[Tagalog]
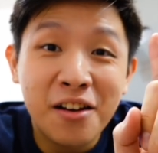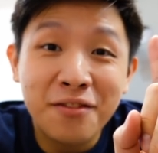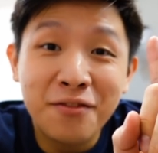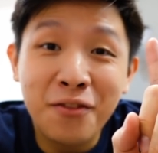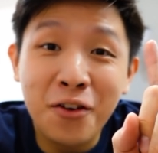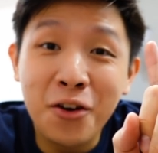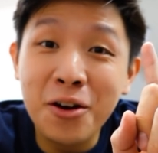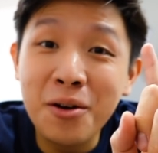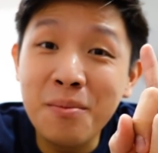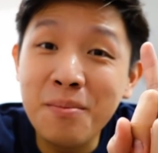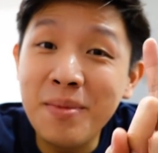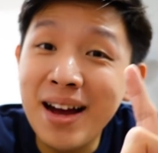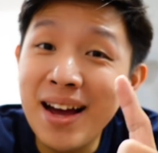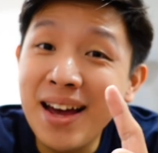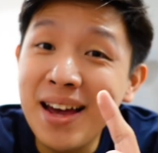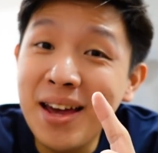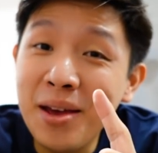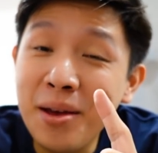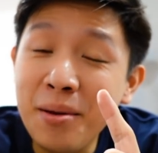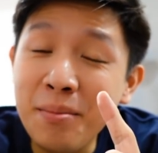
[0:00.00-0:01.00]
for
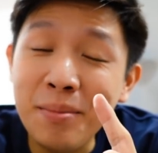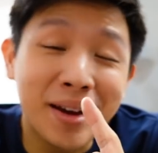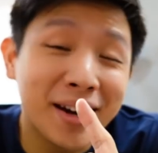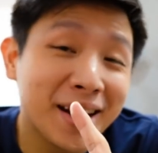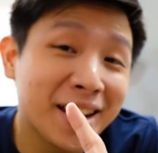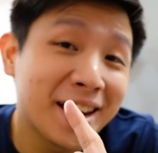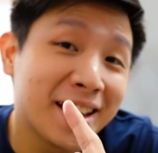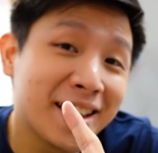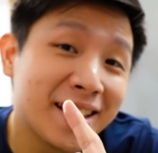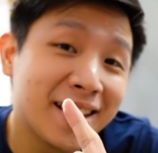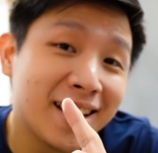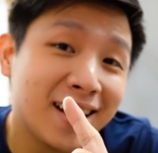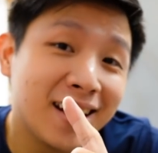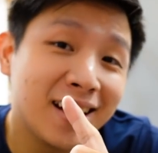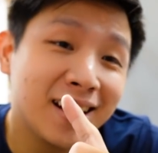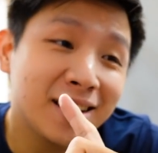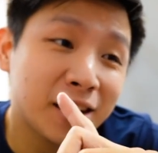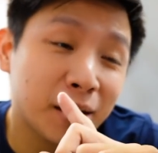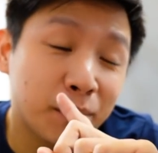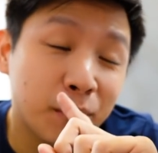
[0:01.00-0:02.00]
my
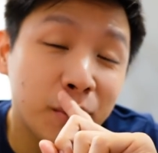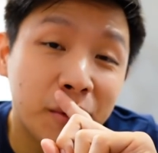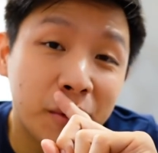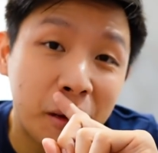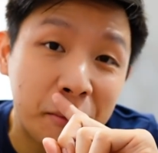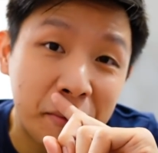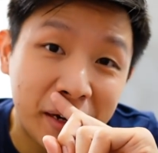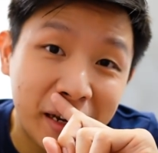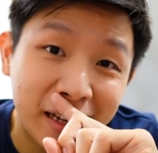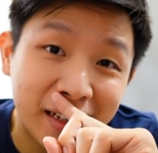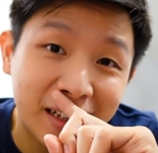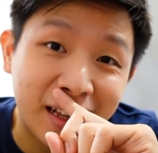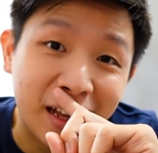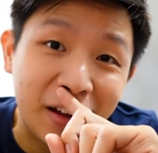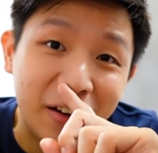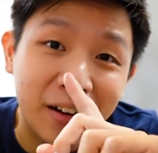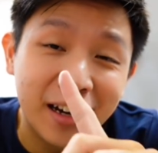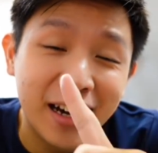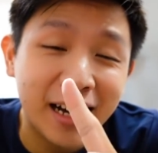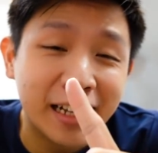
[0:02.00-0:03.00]
merienda. Siyempre magme-merienda
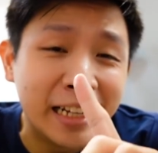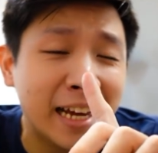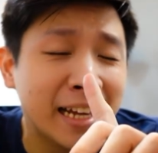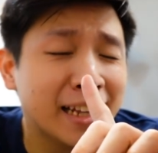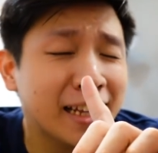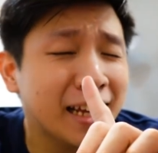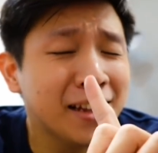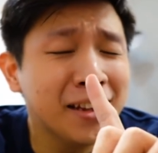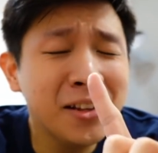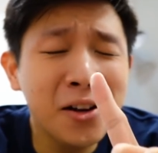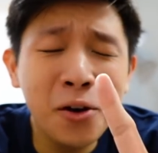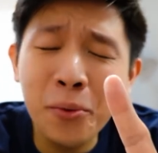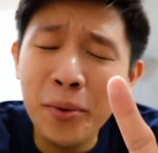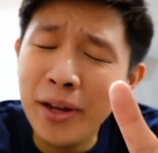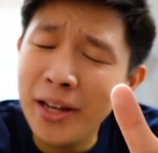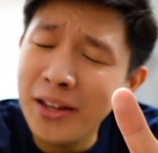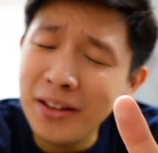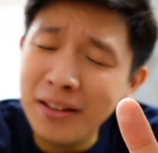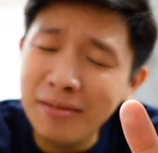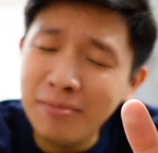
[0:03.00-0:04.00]
tayo agad. At and
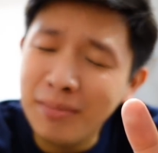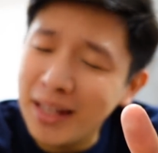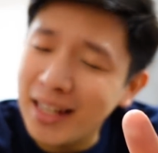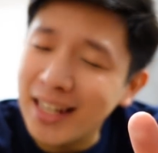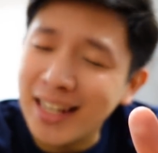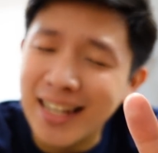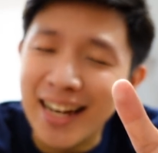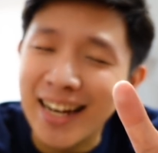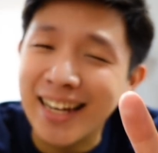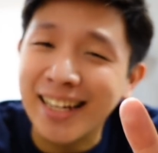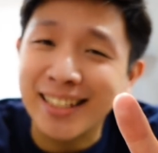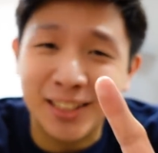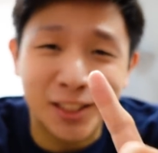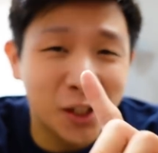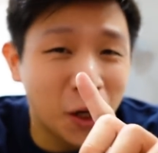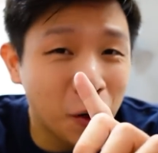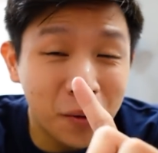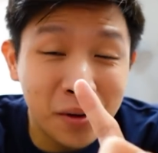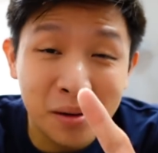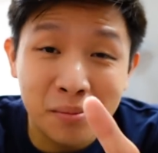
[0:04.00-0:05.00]
knowing me guys,
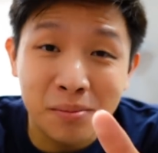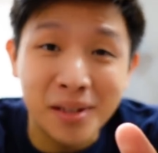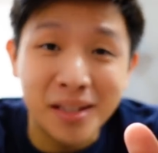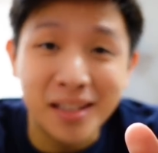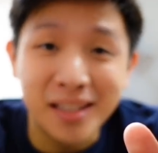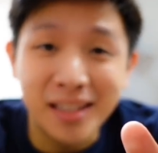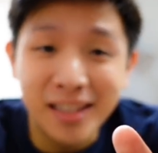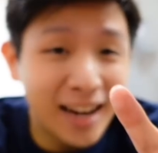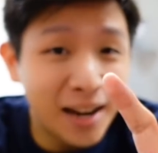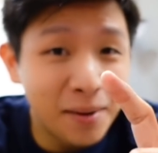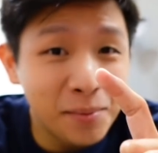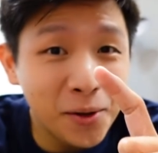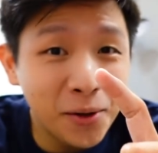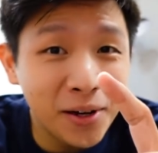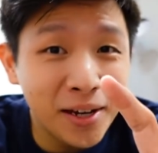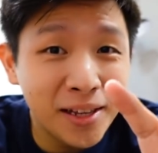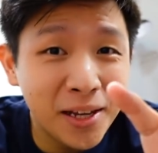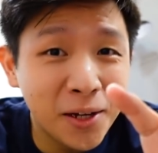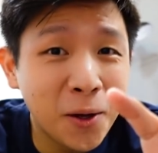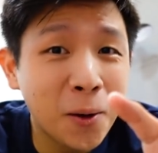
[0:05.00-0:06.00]
knowing me, alam nyo
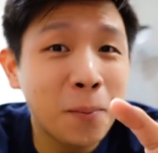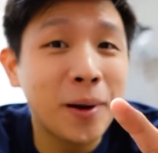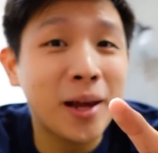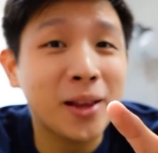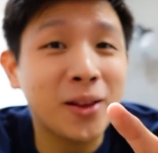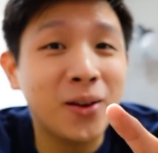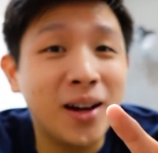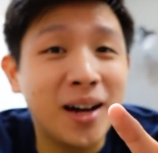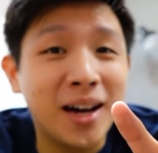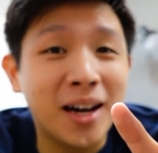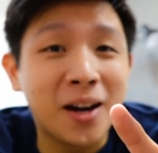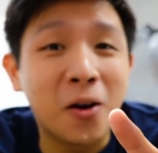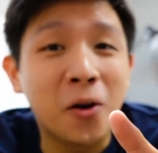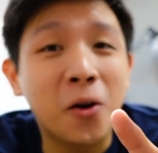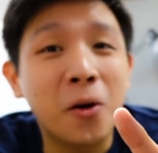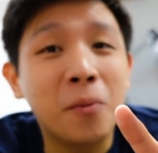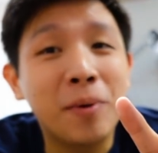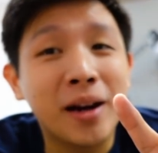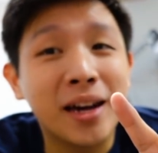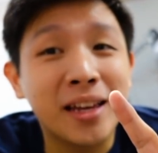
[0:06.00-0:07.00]
hindi kompleto ang araw
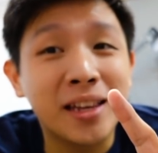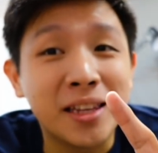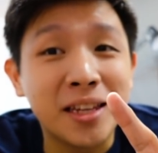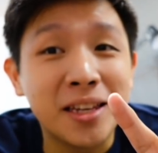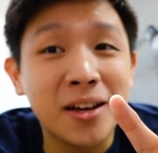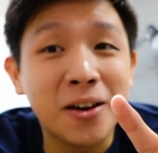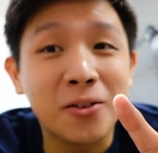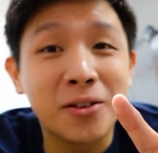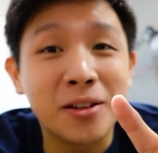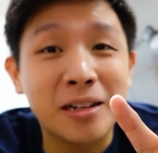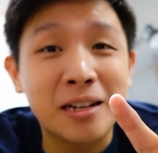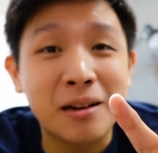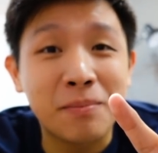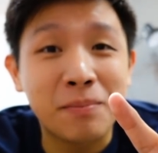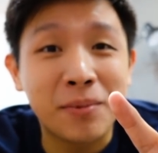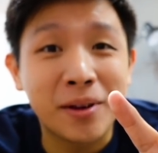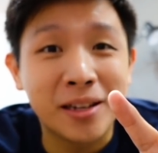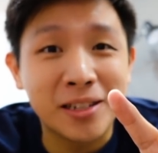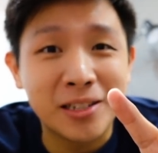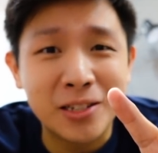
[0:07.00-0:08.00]
ko pag hindi ako
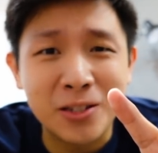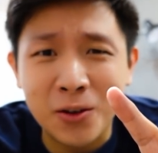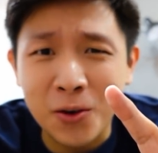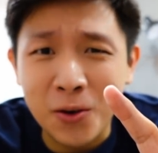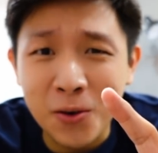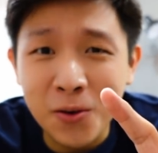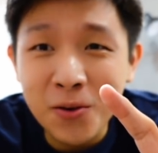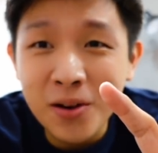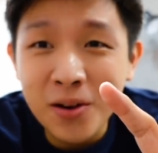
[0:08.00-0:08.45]
nagkape. So,